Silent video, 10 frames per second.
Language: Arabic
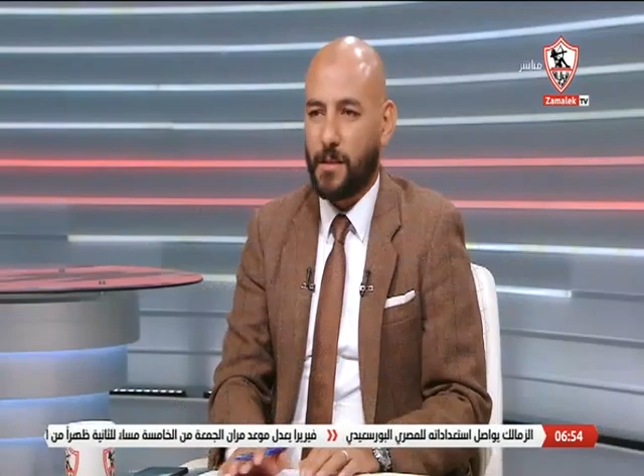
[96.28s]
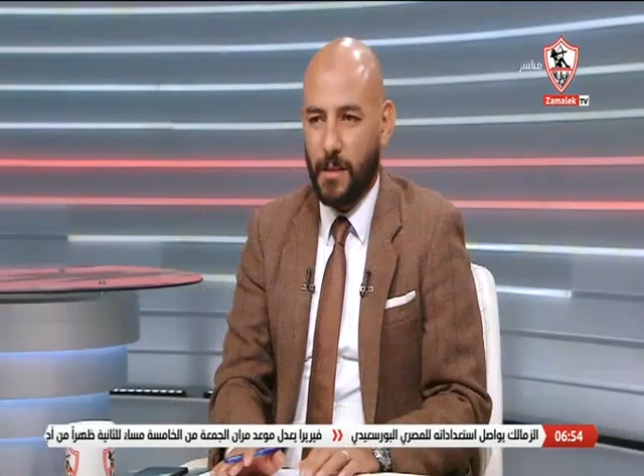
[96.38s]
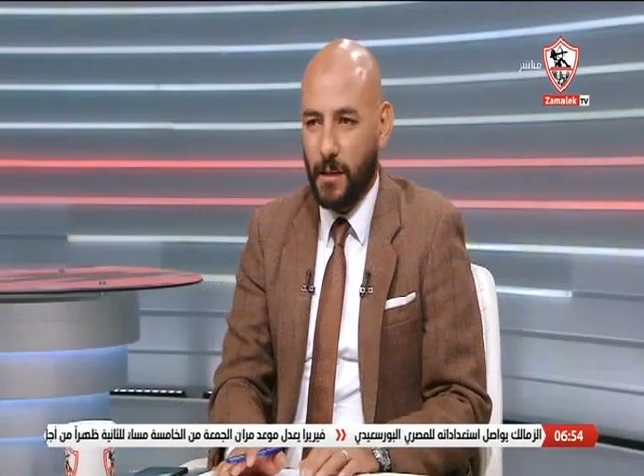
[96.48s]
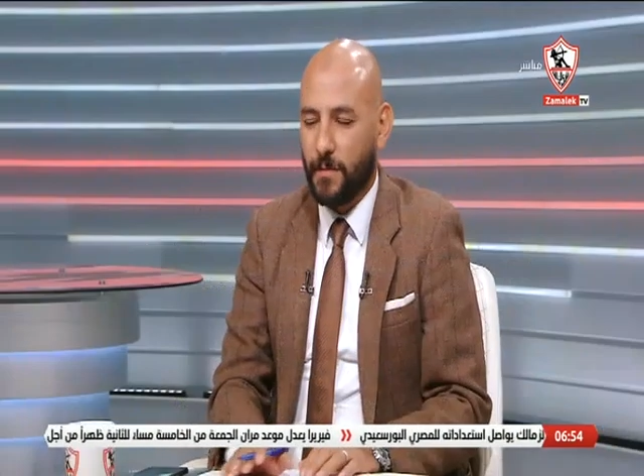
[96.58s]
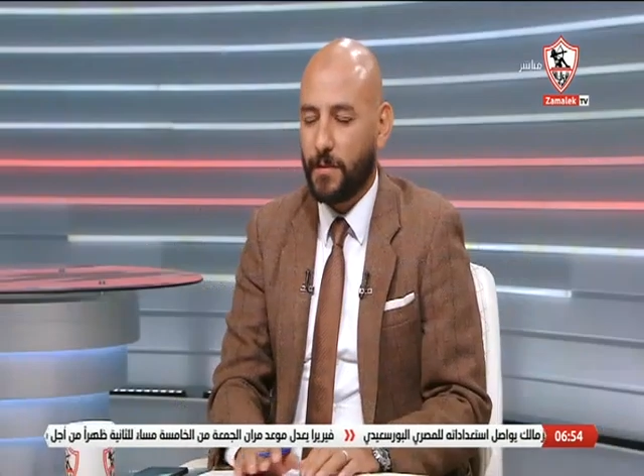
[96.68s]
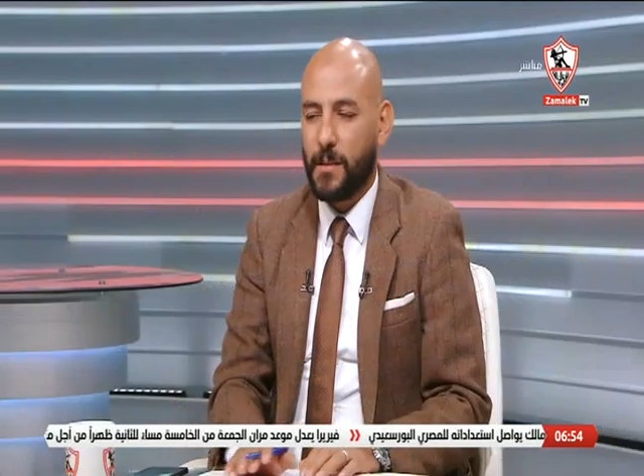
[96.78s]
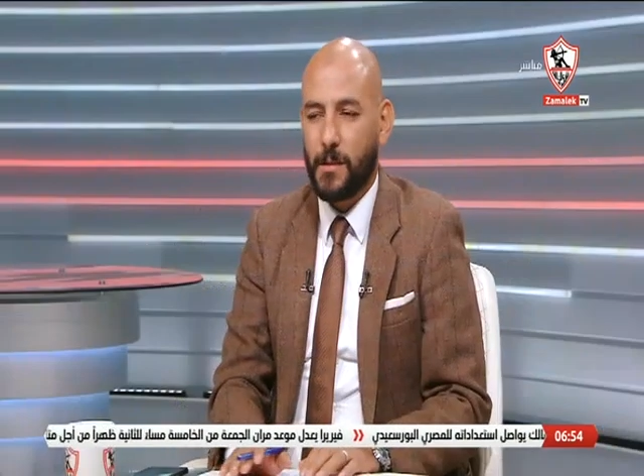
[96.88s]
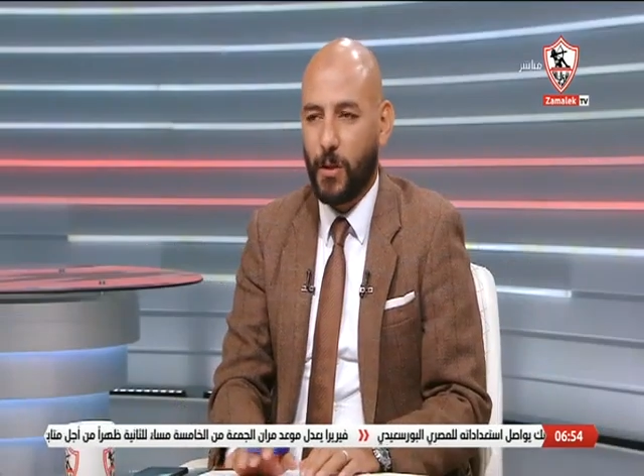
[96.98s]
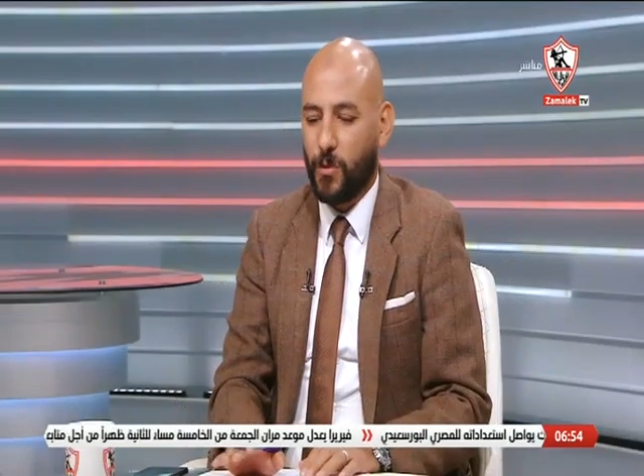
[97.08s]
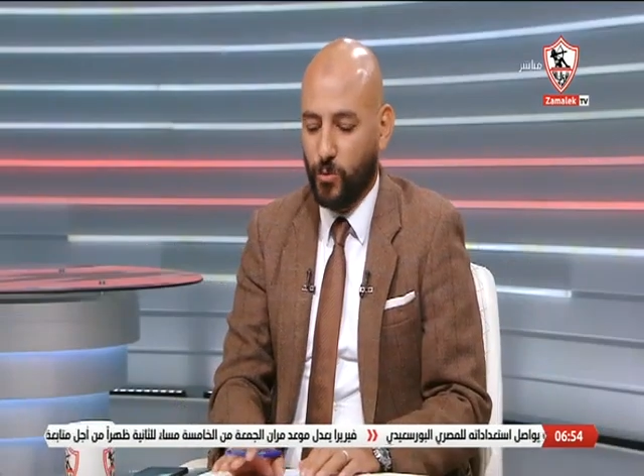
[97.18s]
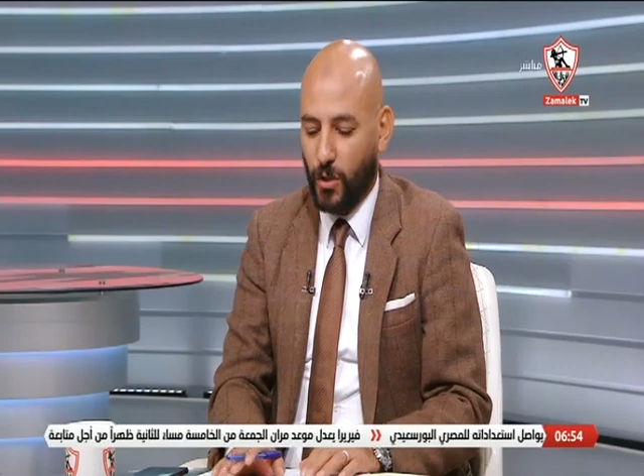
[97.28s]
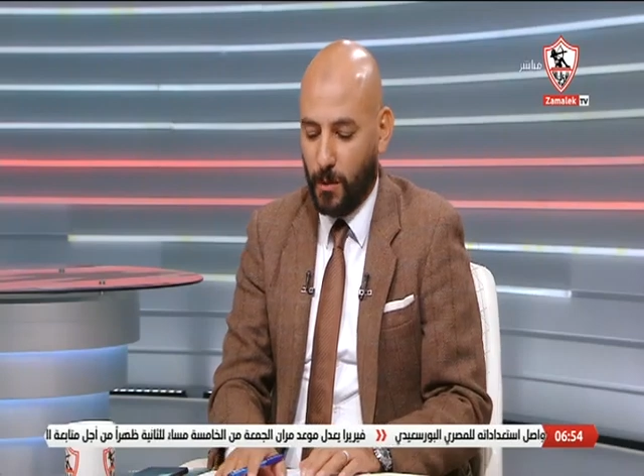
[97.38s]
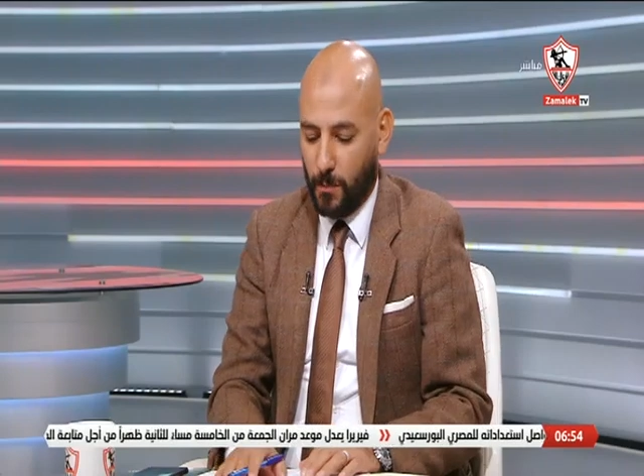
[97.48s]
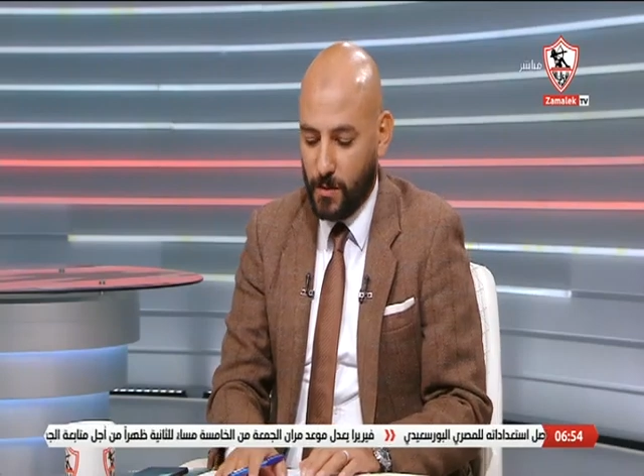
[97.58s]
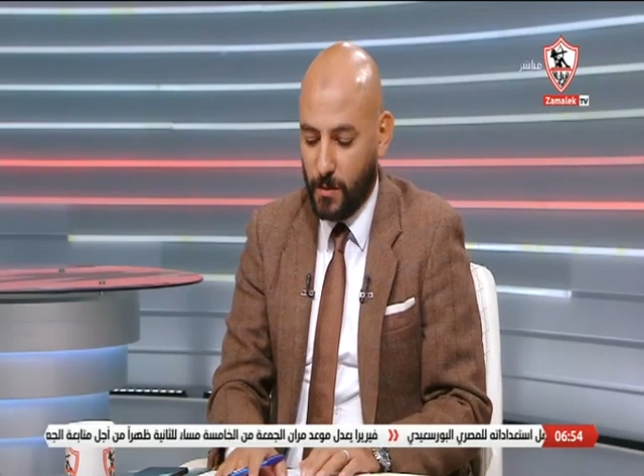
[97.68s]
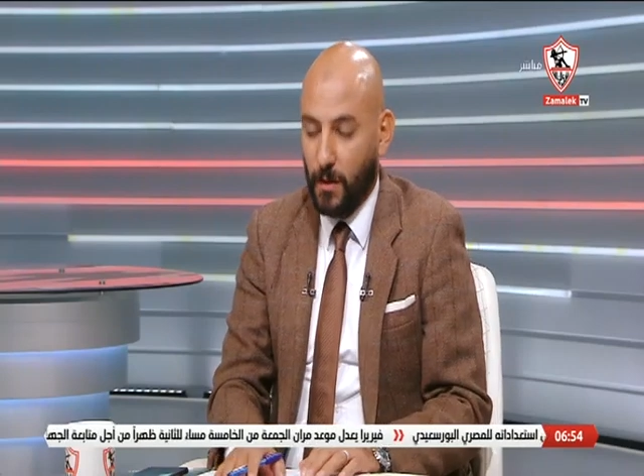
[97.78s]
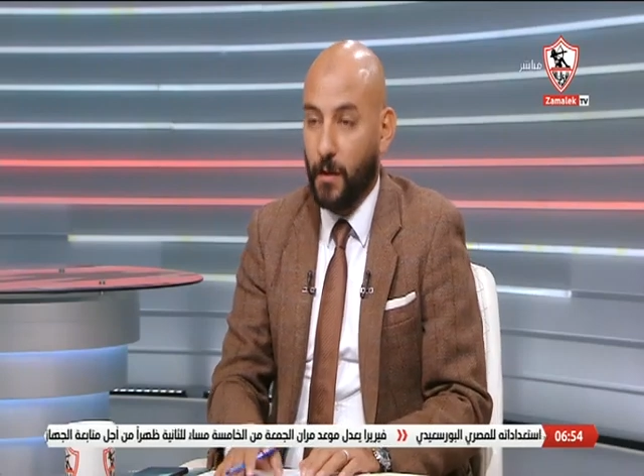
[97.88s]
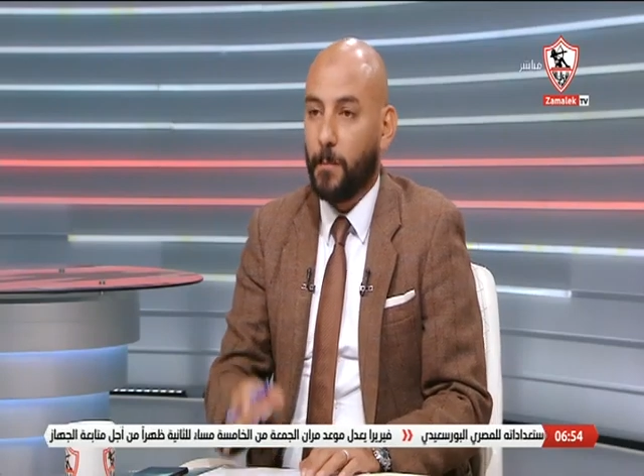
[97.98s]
الاساسيه في نادي الزمالك ومنتخب مصر